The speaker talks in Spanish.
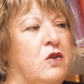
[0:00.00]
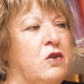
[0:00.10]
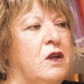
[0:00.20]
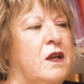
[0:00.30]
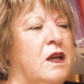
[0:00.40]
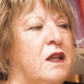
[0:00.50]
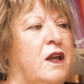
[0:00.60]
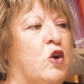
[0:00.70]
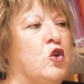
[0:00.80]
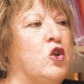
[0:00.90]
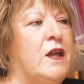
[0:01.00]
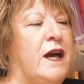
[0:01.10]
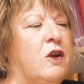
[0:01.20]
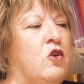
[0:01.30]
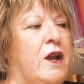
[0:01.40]
Bueno, de
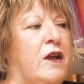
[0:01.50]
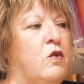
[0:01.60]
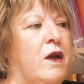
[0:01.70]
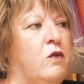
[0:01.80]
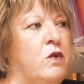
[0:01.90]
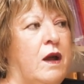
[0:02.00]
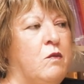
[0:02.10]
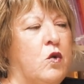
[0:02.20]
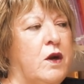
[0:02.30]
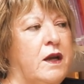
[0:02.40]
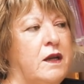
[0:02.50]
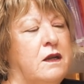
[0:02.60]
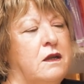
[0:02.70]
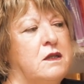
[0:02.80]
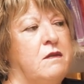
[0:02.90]
contar con la ayuda de una
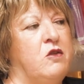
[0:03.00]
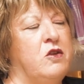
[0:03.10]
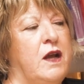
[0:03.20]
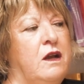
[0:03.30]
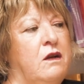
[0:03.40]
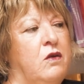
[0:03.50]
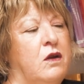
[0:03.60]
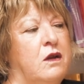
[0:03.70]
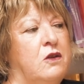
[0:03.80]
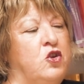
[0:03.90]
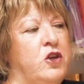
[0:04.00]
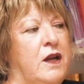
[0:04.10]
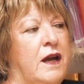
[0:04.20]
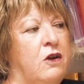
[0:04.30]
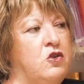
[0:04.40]
mujer excepcional, John
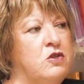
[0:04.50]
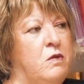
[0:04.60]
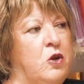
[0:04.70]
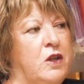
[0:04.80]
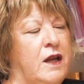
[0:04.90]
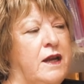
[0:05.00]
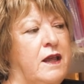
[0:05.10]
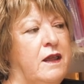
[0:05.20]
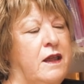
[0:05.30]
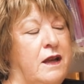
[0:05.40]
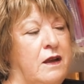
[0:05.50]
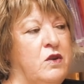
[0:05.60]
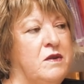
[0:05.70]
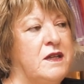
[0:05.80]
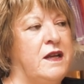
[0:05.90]
Elajos, eh, bibliotecaria de la
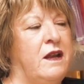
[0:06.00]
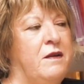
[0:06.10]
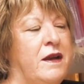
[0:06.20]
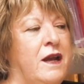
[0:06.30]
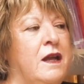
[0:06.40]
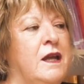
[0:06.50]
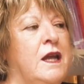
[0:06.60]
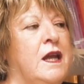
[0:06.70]
Universidad de Navarra,